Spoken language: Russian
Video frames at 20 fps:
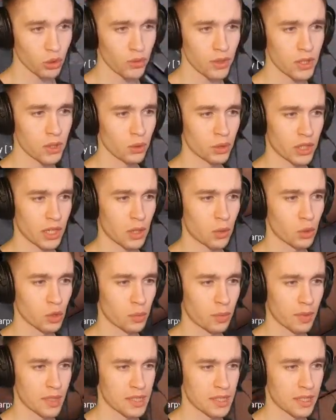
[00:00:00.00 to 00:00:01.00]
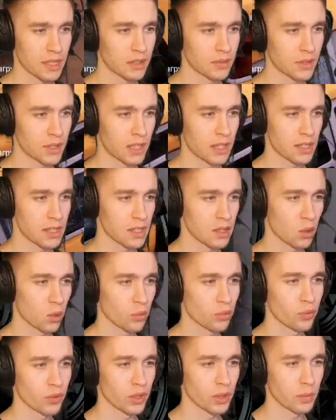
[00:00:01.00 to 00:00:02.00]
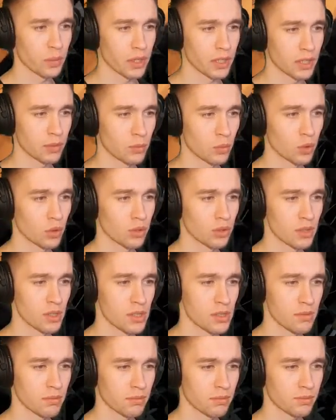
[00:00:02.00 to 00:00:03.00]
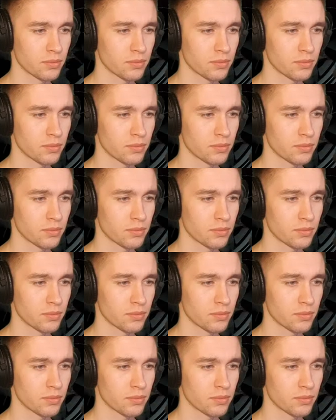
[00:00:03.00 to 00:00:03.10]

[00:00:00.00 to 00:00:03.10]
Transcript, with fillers: и он увидел у тебя какую-то последовательность слов, и поэтому он